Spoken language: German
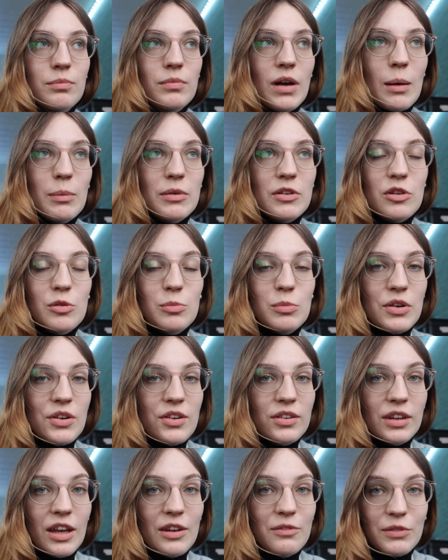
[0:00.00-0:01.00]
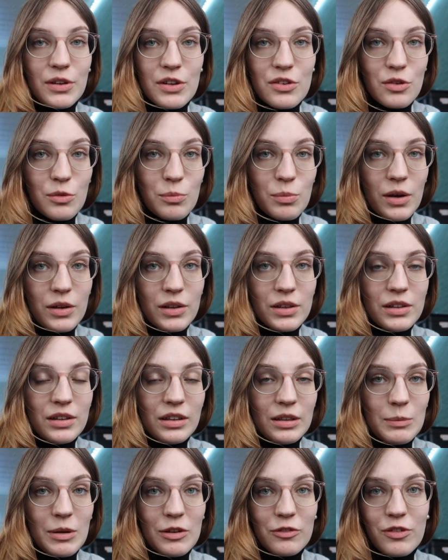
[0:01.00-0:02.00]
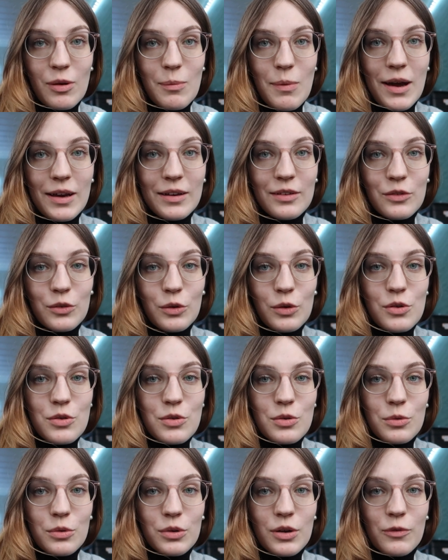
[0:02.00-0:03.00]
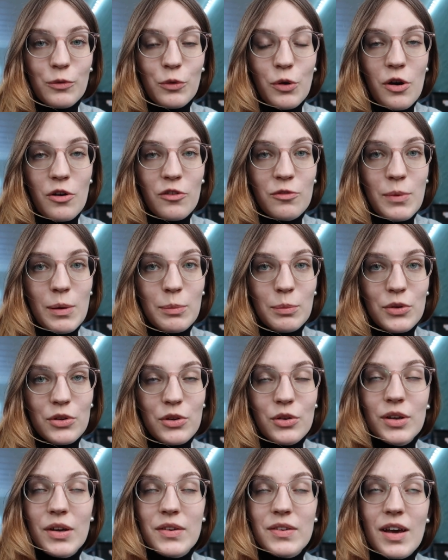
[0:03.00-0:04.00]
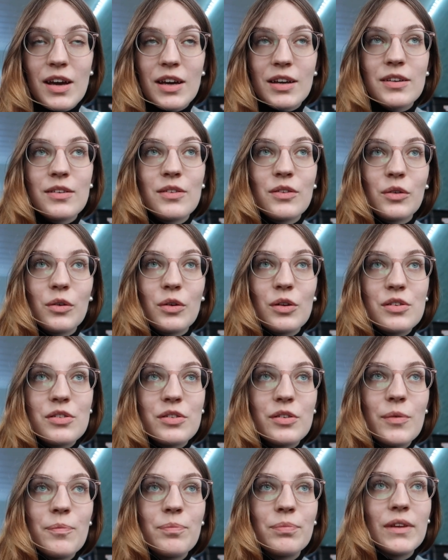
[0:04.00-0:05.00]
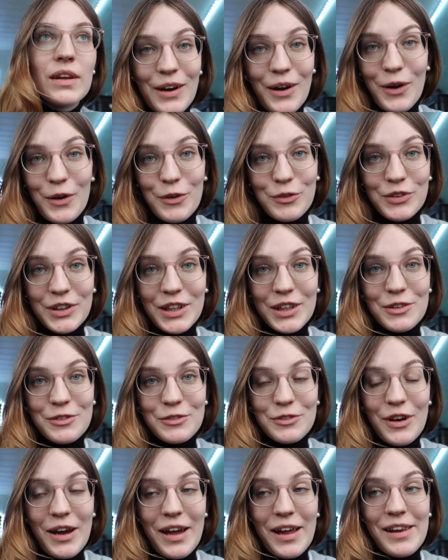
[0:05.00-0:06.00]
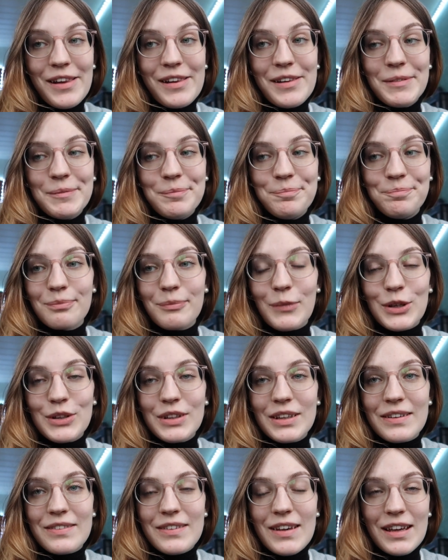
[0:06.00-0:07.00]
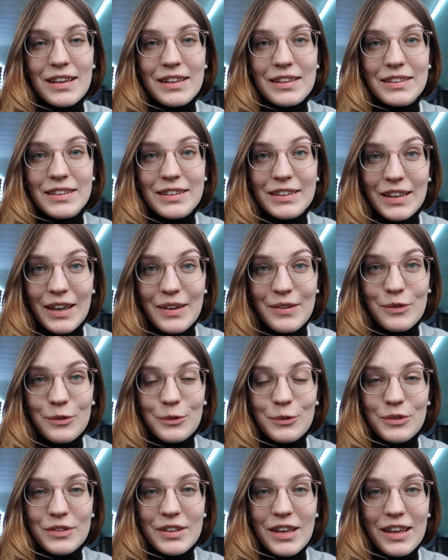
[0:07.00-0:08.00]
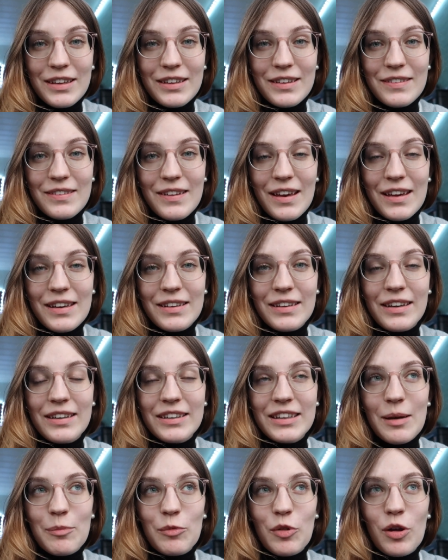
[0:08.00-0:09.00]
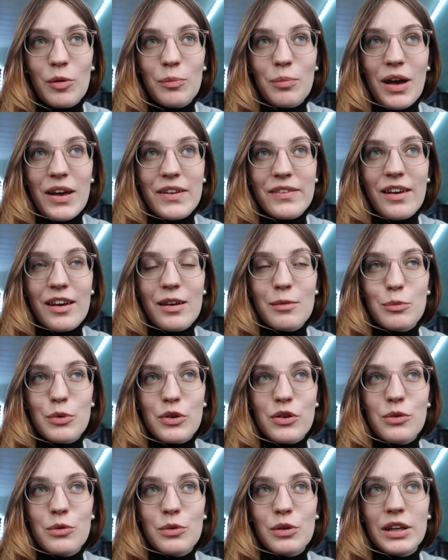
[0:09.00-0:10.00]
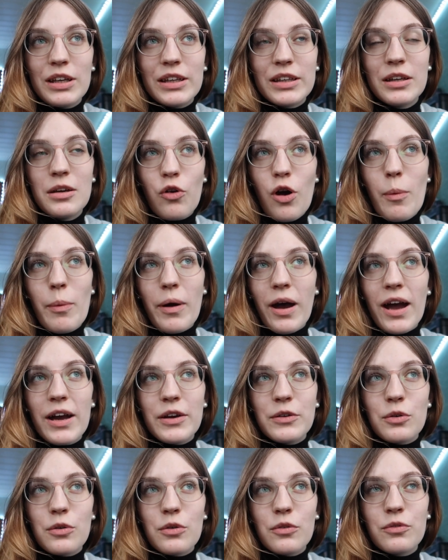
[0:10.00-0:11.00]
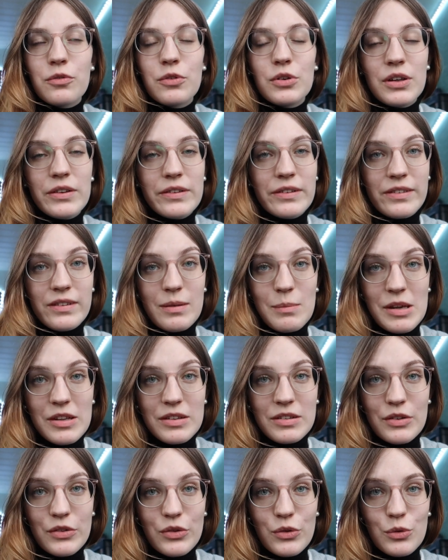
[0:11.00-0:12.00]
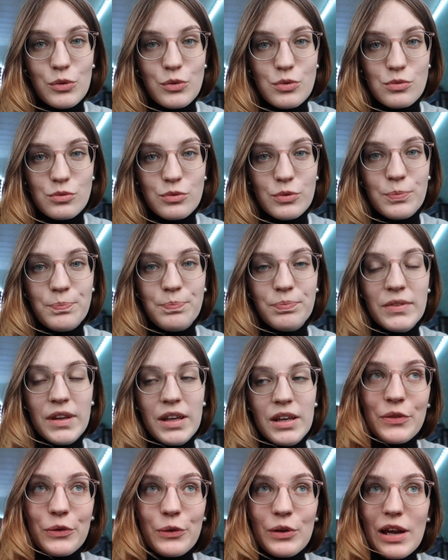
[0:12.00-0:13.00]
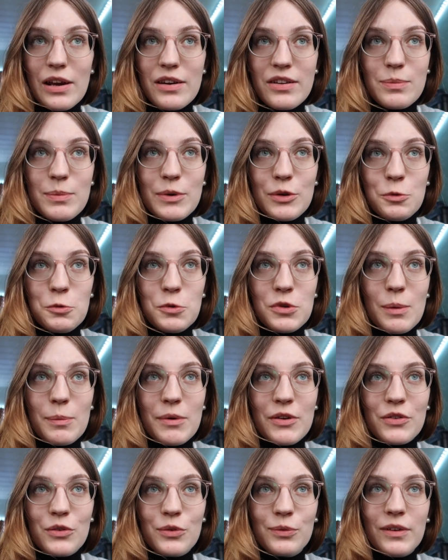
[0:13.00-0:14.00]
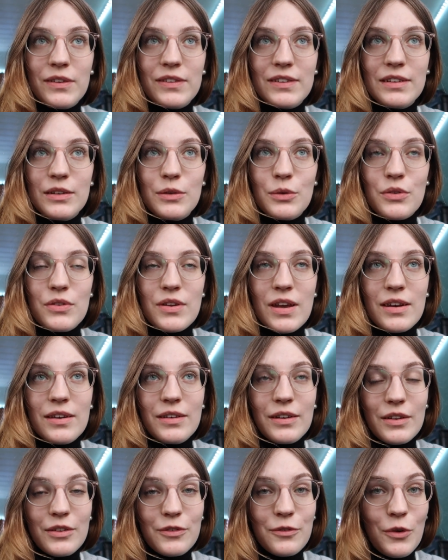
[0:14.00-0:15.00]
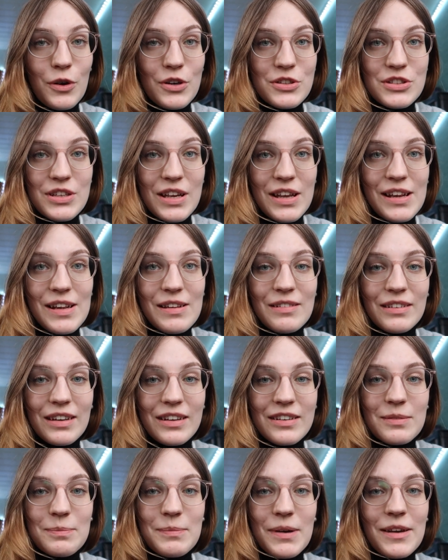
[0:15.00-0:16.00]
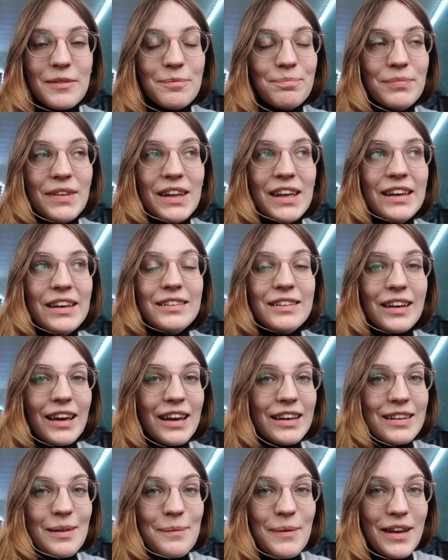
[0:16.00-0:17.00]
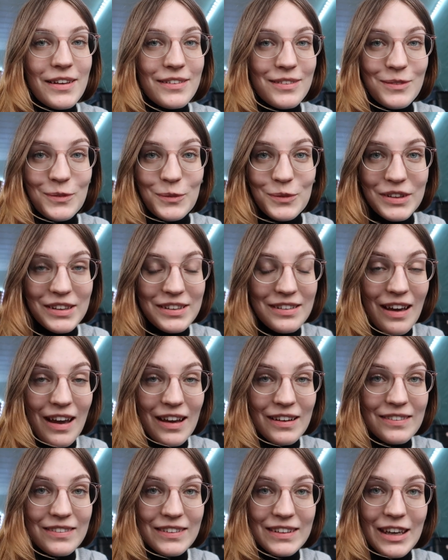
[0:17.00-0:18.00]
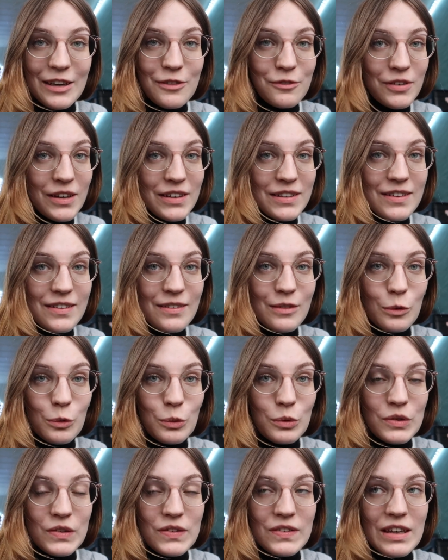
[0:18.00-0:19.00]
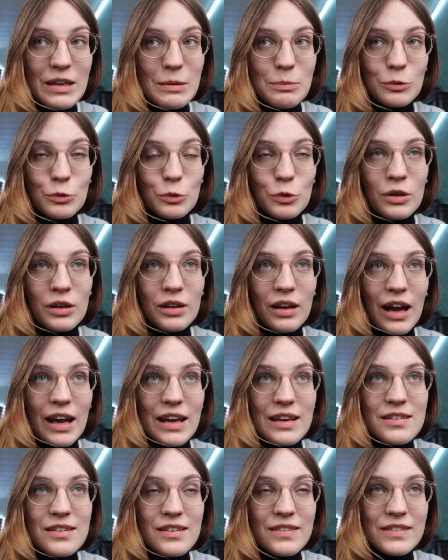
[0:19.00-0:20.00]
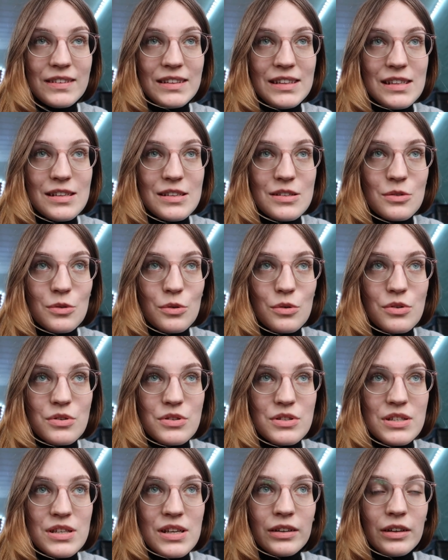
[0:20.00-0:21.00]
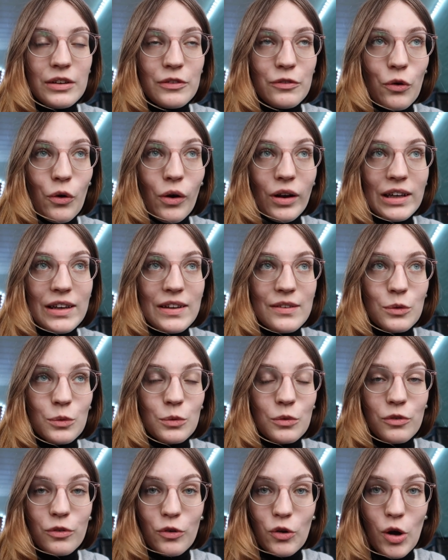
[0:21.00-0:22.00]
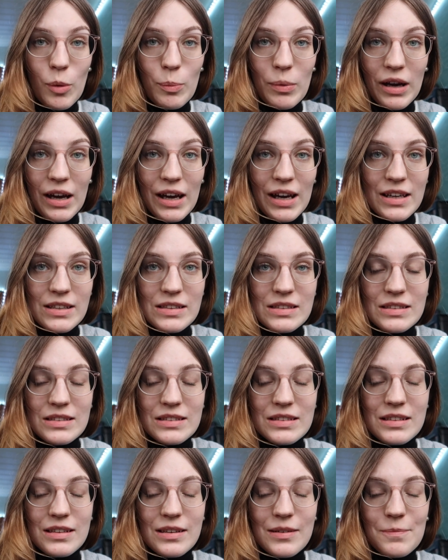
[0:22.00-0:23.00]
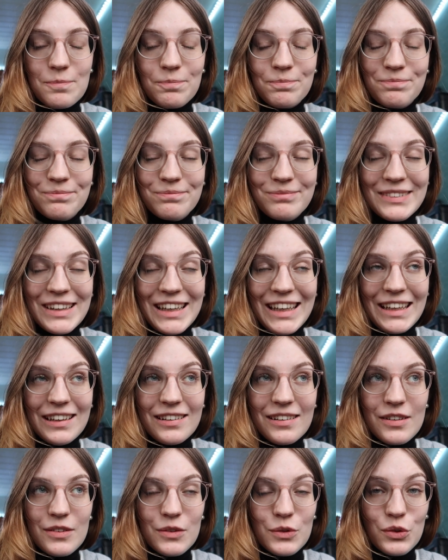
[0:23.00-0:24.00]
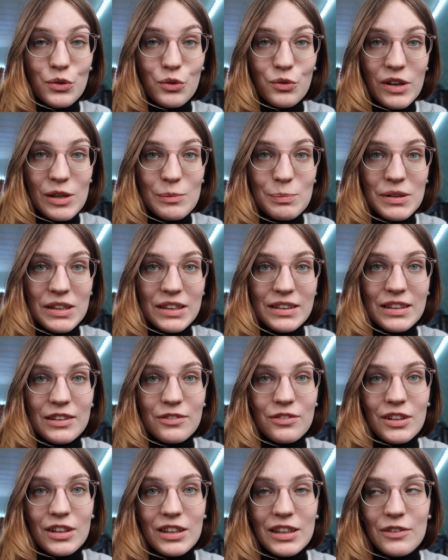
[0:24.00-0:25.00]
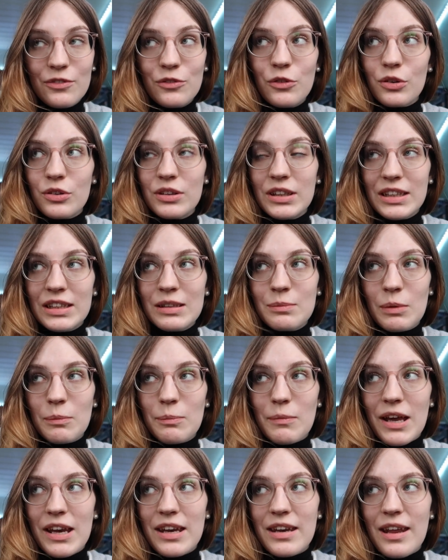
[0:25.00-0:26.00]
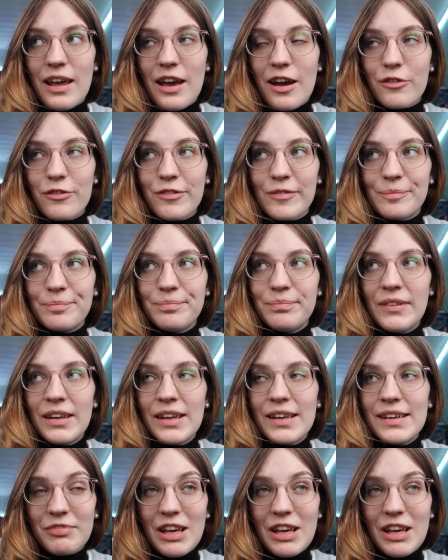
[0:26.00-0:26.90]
Aber zumindest kennen wir jetzt so ein paar Dinge, die man vermeiden sollte oder worauf man besonders achten sollte. Auf jeden Fall möchte ich jetzt eigentlich nicht ganz untätig sein, denn ich habe noch ein paar Sachen bezüglich bezüglich Vorbereitung für dieses Semester zu tun. So leid es mir tut, aber so wie sich die Dozenten das vorstellen, dass man direkt am ersten Unitag sich ein fettes OC-Buch reinzieht und die Vorlesungen vorbereitet. Ähm, nee, also so weit bin ich definitiv noch nicht mit meinen Nerven.